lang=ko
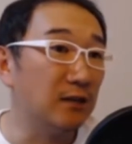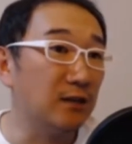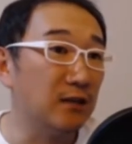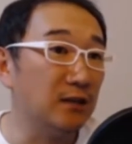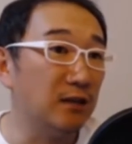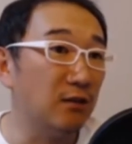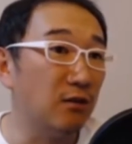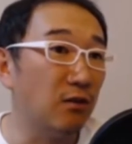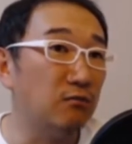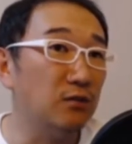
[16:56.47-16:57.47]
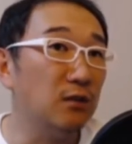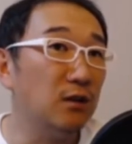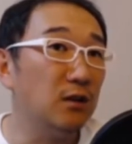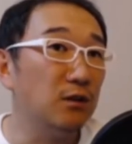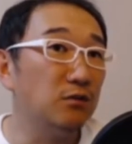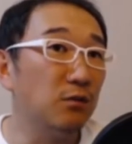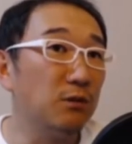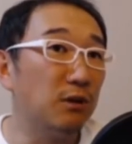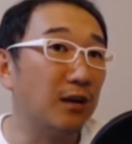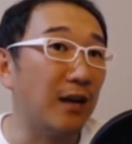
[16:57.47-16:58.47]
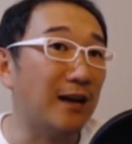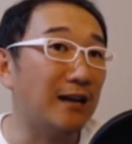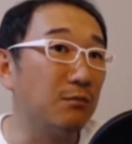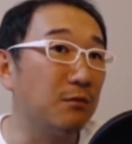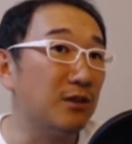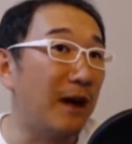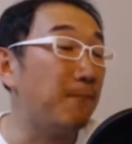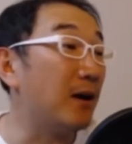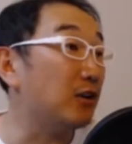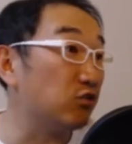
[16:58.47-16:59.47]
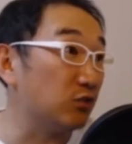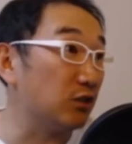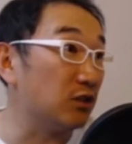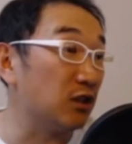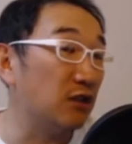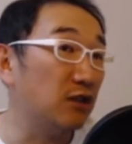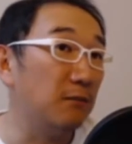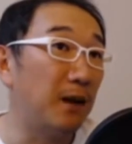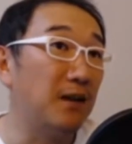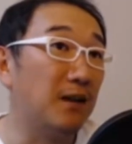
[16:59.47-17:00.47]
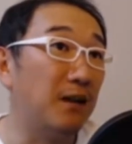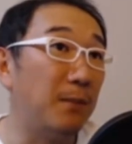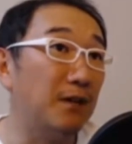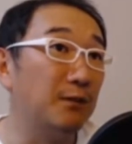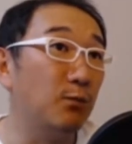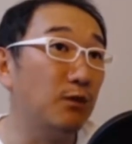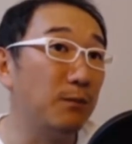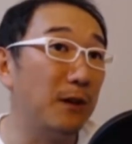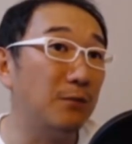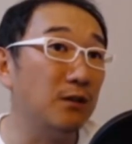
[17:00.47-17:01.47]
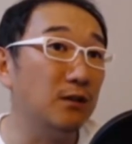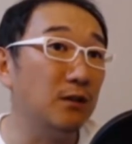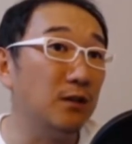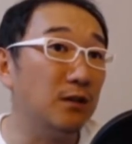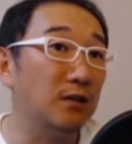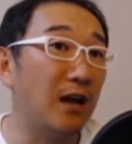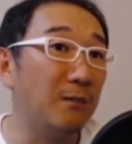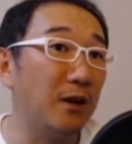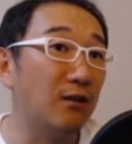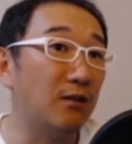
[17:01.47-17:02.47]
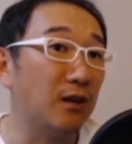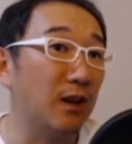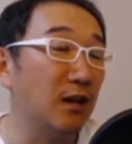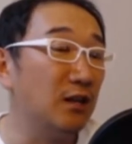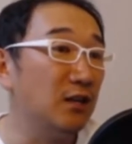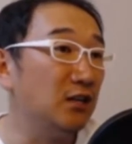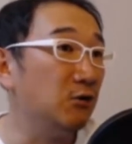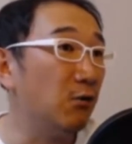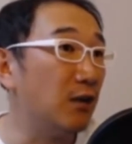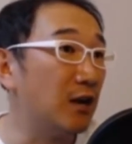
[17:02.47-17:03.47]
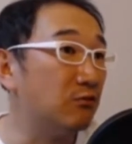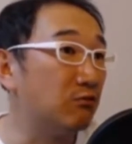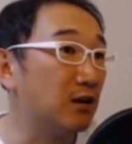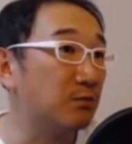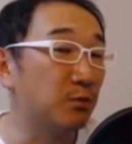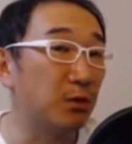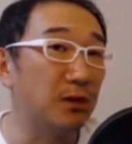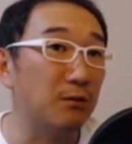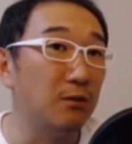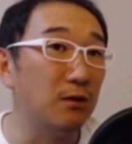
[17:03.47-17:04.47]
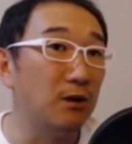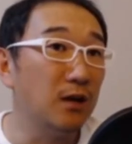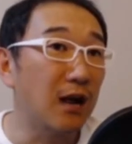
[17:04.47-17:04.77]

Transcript: 그러니까 이제 이런 경우는 좀 이렇게 다가서면서 압박을 주는 거죠. 만약에 백이 손을 빼면은 그 다음에 이렇게 씌워가는 수가 급소가 되고